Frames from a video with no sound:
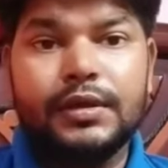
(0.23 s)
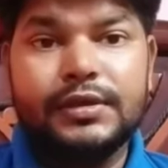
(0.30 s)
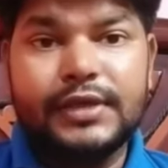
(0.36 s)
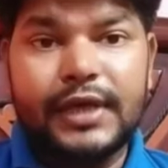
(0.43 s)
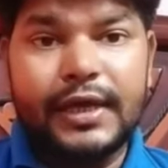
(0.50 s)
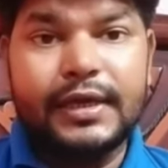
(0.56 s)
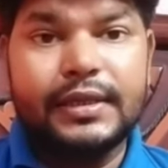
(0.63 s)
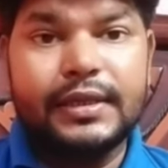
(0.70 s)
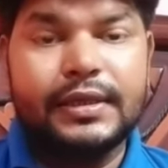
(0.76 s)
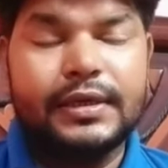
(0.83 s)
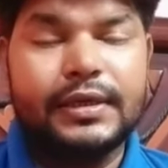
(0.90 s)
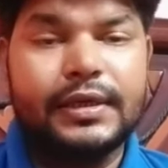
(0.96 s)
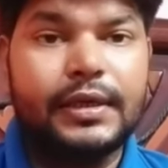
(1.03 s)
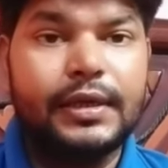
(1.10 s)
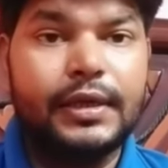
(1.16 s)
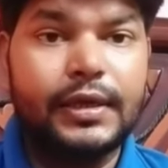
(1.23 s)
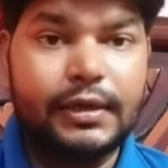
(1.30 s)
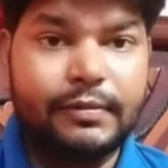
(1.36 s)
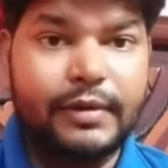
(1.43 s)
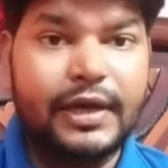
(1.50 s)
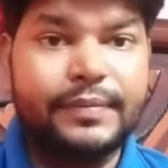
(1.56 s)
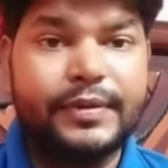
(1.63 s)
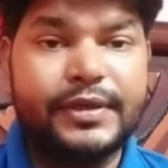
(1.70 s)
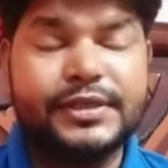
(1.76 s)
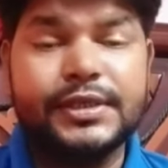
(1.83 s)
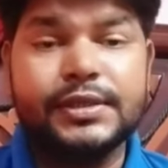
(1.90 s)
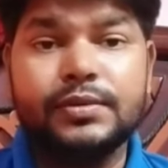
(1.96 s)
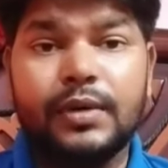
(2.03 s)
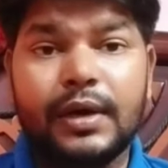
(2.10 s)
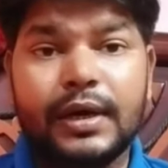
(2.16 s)
जय हिंद एक बार फिर
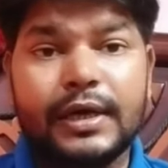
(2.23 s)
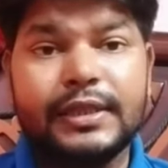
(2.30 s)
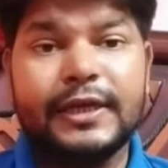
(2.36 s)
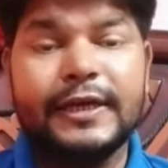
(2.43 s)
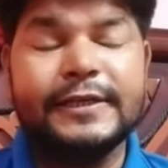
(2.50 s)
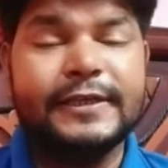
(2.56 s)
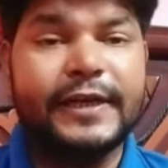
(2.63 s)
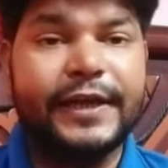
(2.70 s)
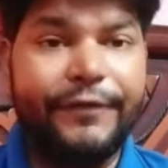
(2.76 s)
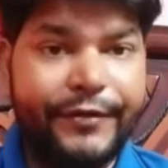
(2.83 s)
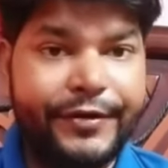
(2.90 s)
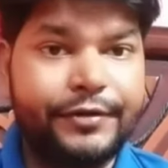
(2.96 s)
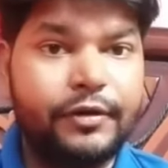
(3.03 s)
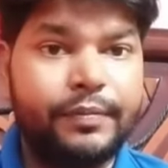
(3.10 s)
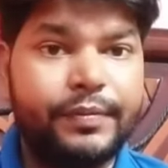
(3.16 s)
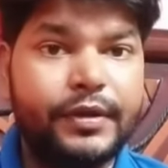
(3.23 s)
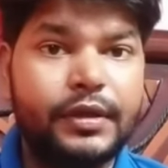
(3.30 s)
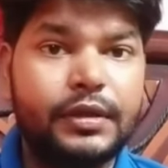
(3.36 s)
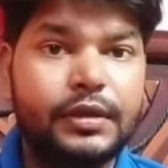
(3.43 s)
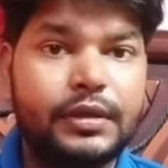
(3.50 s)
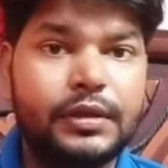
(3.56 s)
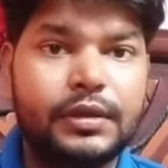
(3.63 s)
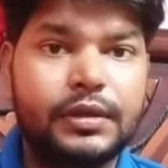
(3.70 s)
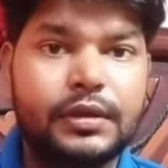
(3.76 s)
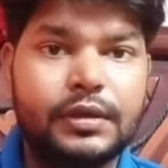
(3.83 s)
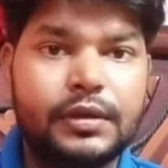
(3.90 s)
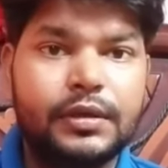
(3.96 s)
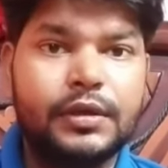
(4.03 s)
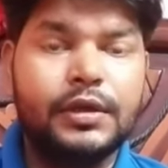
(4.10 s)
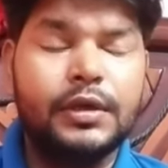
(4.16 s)
से स्वागत है इस नए वीडियो पे
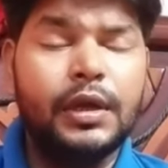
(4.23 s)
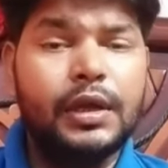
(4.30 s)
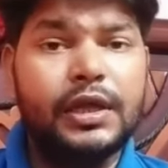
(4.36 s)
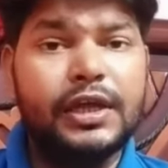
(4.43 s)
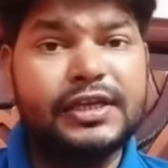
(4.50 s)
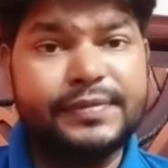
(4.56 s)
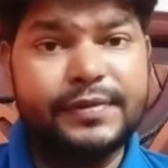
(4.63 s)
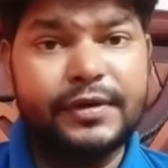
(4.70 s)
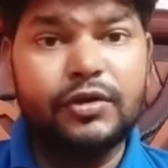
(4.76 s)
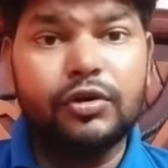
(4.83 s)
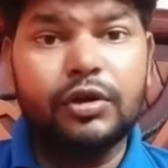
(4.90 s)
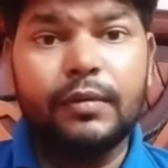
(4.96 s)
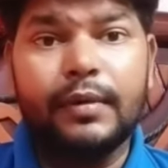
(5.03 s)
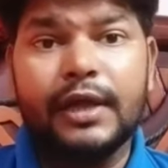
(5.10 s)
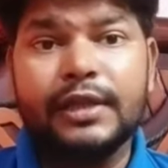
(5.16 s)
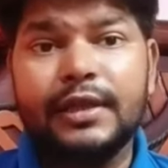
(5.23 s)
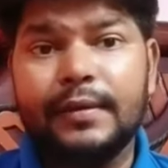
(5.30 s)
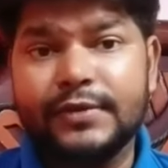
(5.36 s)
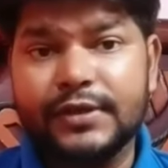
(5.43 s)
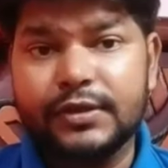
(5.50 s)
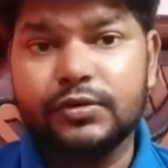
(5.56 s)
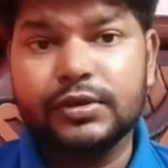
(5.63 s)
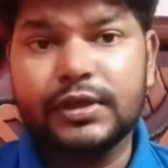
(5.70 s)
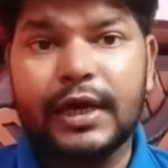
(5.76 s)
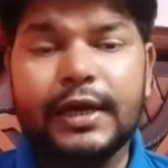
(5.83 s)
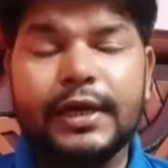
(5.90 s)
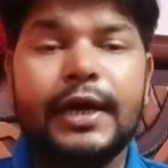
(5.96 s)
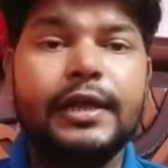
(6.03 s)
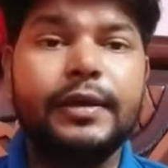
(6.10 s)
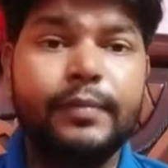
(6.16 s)
इस वीडियो के माध्यम से जो
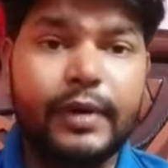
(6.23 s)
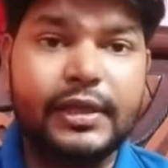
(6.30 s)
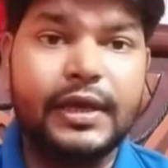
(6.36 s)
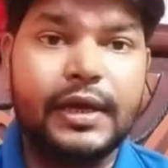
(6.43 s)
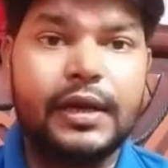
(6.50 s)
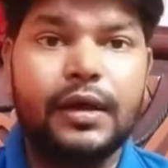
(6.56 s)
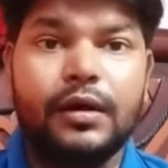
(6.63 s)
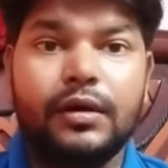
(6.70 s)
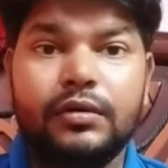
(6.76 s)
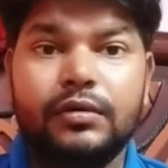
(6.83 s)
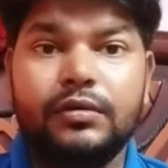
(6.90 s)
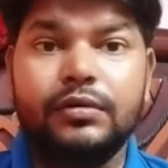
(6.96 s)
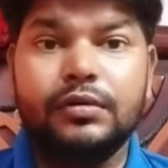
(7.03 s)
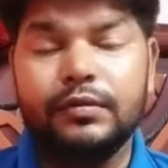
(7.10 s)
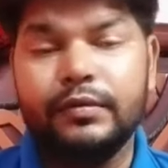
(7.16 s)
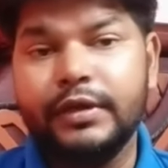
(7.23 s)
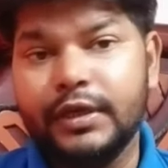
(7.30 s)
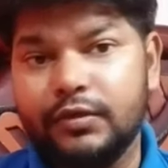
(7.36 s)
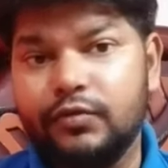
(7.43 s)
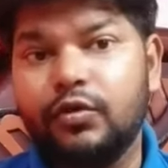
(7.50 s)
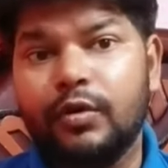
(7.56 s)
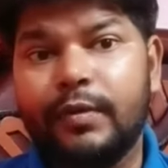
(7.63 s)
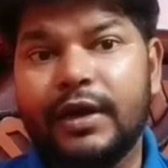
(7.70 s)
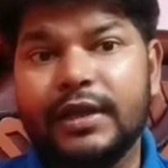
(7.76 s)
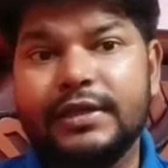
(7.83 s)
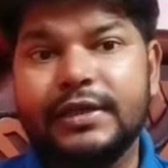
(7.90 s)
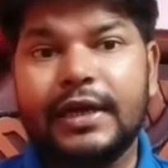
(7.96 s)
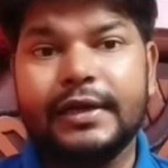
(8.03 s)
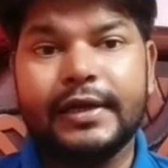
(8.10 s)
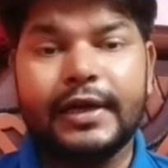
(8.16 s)
जानकारी बता रहा हूँ ये दुख भरी
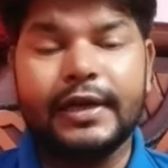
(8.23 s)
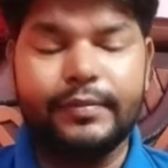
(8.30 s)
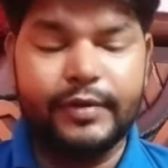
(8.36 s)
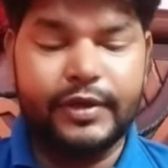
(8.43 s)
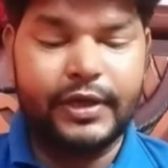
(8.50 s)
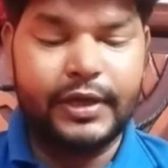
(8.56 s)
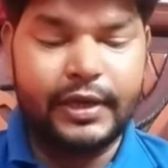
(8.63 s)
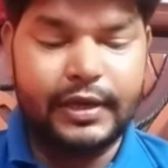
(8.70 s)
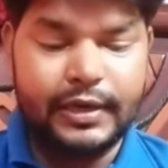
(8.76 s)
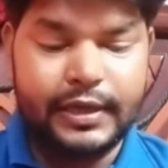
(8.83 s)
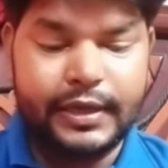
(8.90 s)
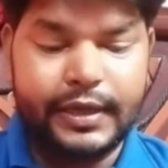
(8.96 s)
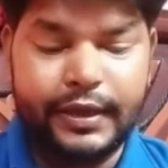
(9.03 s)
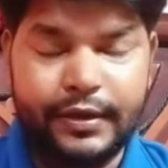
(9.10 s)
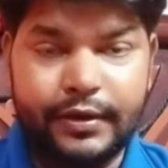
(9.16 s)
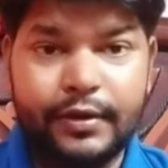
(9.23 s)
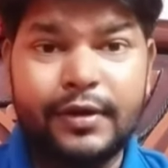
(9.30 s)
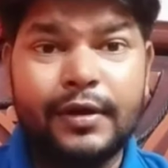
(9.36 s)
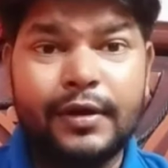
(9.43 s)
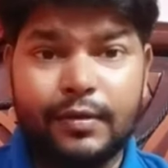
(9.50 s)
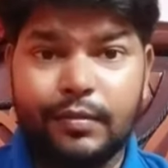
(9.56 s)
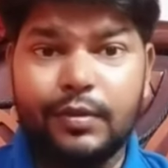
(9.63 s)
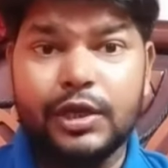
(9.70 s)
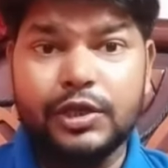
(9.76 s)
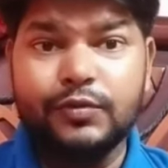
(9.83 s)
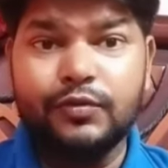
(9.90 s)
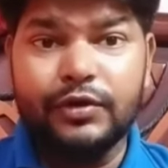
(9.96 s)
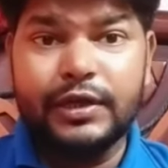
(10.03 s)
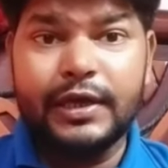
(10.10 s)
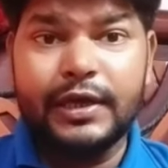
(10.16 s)
जानकारी भी है लेकिन
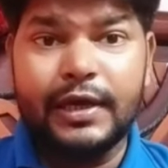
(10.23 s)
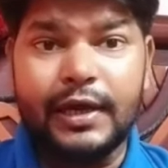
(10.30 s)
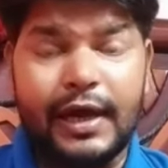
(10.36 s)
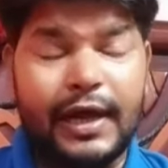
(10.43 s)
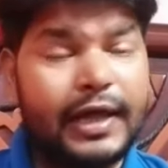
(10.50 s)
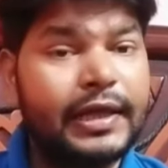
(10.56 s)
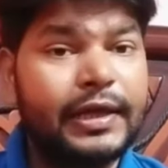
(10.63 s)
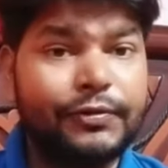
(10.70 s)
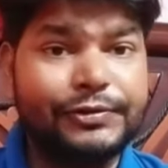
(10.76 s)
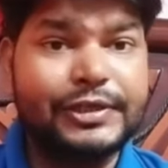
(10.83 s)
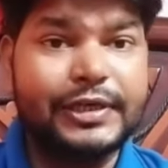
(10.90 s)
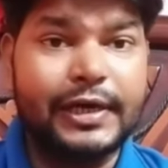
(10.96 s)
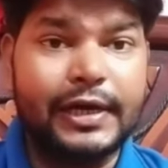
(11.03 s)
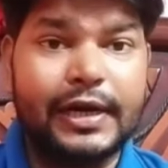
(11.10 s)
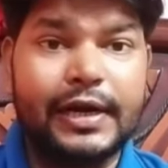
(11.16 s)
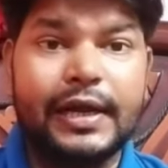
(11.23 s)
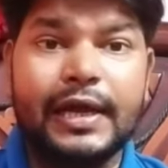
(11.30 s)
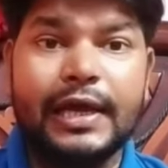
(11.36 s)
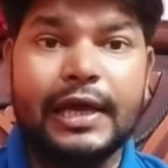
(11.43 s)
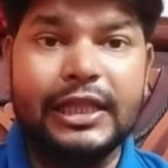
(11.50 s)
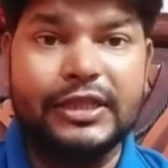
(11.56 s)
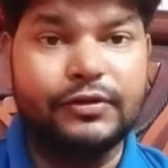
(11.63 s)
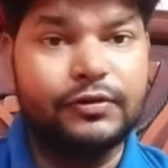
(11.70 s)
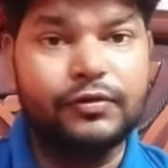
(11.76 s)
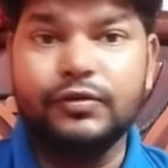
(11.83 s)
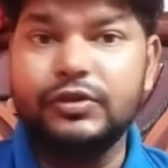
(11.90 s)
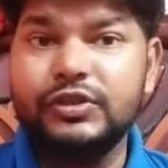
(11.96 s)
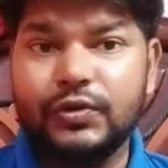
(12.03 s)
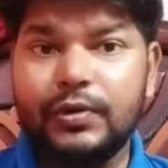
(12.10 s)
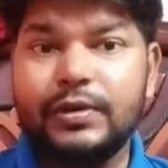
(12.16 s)
मजबूरी है आगे कुछ करना है तो
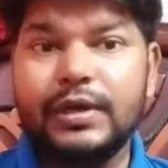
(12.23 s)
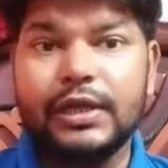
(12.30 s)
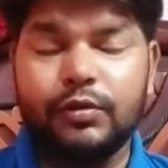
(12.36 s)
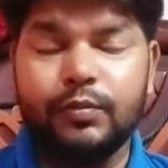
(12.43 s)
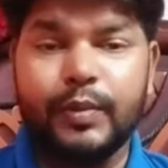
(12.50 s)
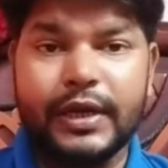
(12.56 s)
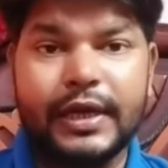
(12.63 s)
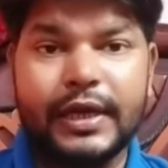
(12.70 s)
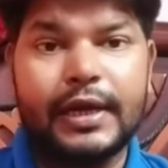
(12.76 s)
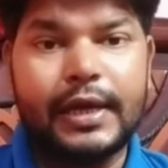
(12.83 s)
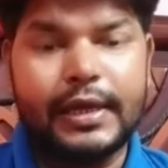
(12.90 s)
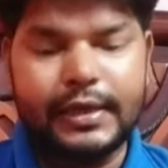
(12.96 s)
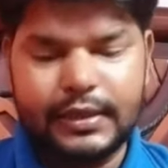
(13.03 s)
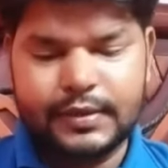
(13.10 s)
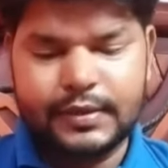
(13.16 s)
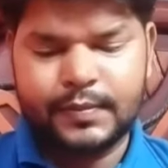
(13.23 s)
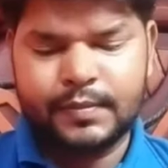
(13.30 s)
कुछ खोना तो पड़ेगा ही